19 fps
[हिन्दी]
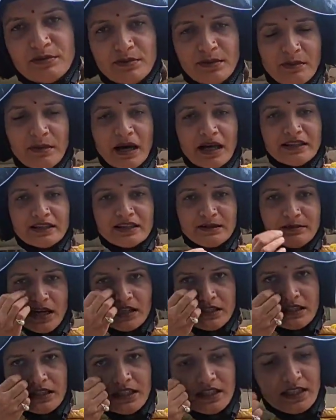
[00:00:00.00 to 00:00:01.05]
तुम तो मानती
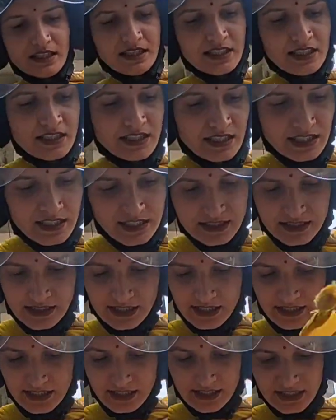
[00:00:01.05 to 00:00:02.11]
बात है
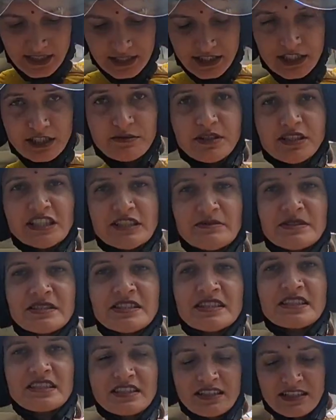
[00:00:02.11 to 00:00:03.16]
सड़ियल सा चश्मा
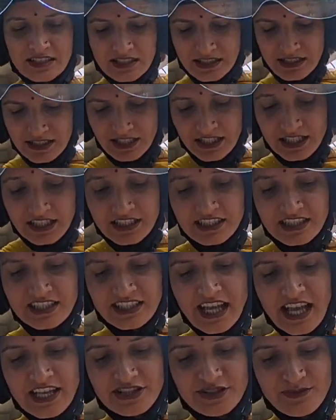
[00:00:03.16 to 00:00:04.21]
सड़ियल सा
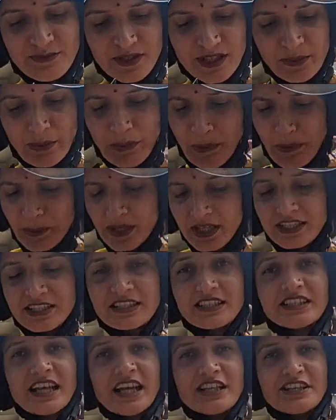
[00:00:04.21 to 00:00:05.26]
पच्चीस सौ का है
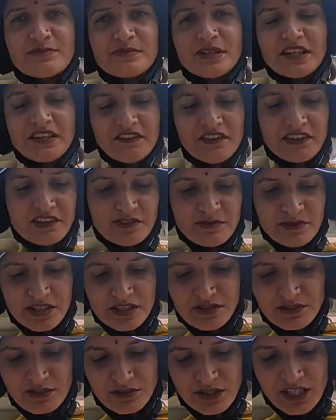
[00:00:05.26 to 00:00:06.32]
स्क्रैच पड़े वेस में
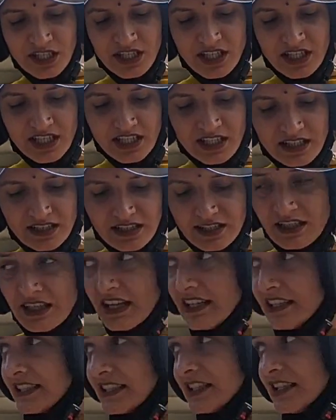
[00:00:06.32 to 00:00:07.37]
इसको लगाने